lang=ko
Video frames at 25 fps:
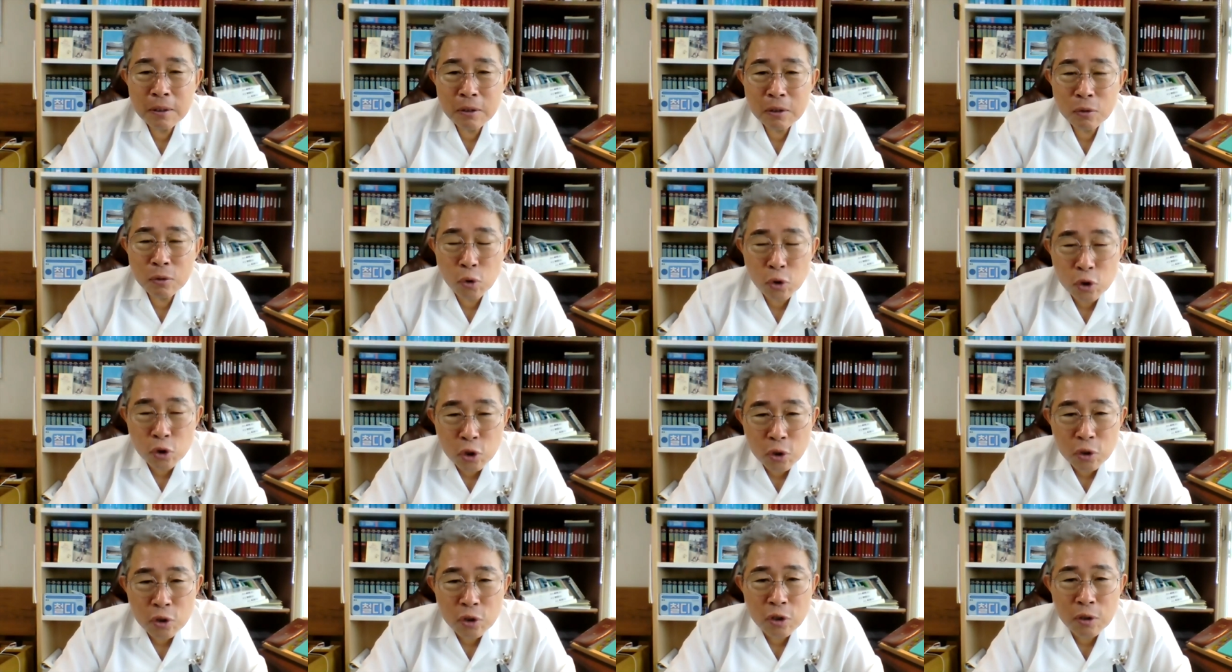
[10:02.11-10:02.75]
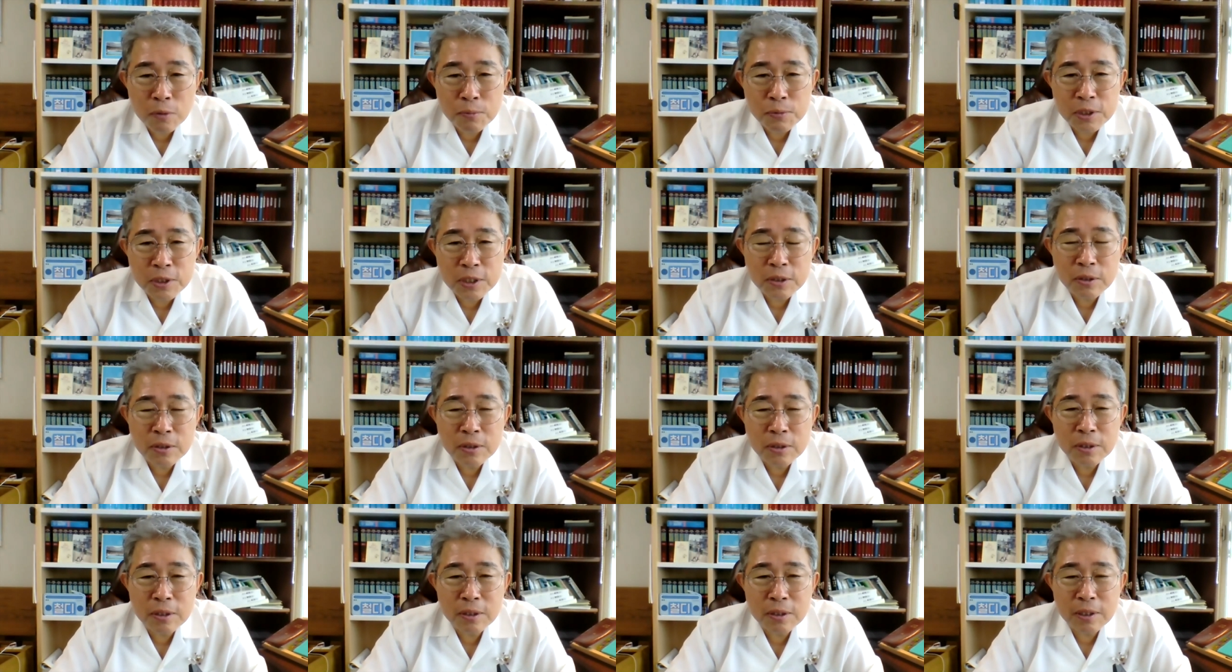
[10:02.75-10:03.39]
도전이
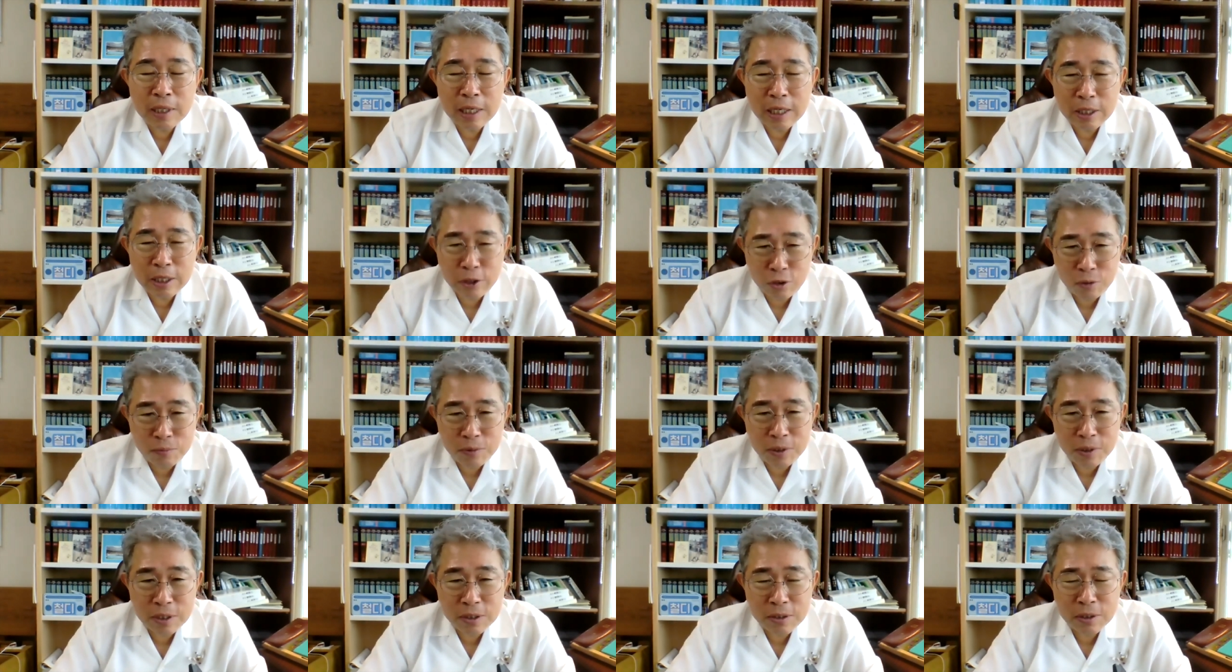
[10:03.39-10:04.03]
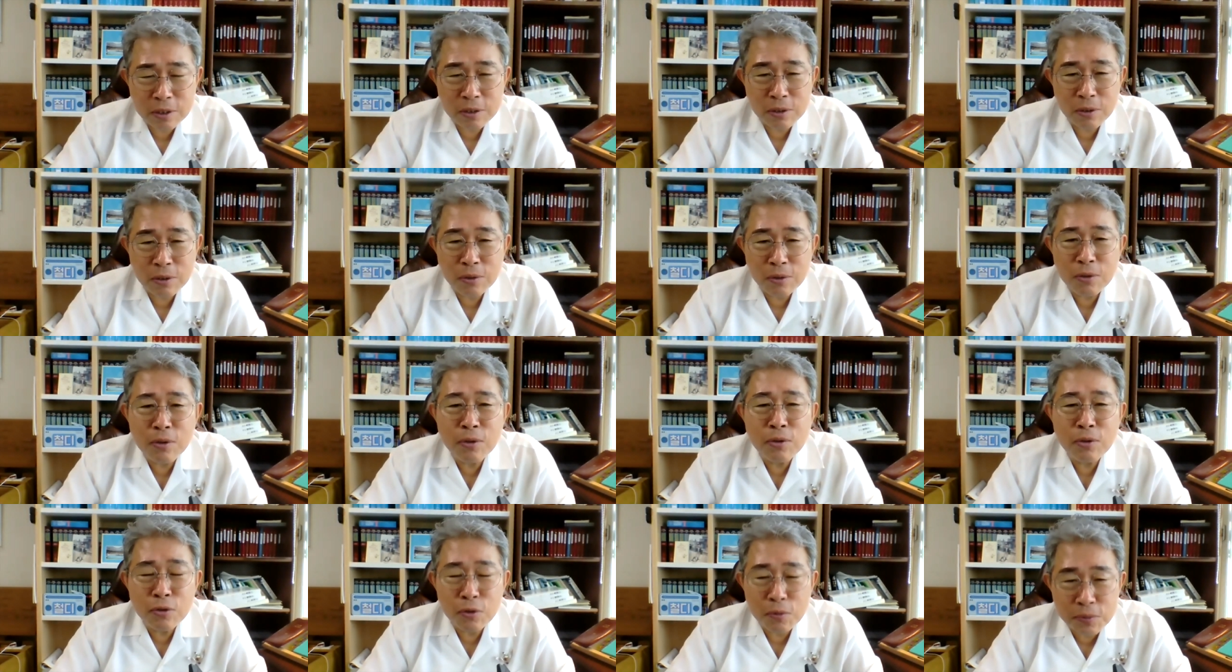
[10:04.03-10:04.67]
없이는 애터미에선
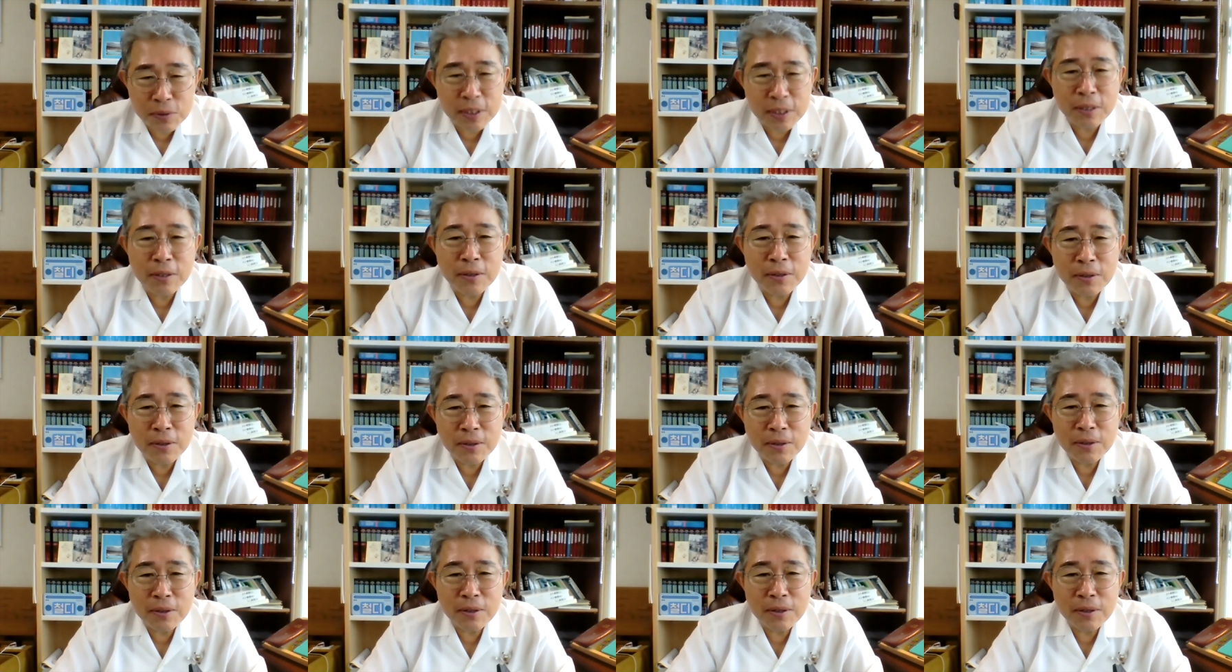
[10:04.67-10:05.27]
성공은 없어요.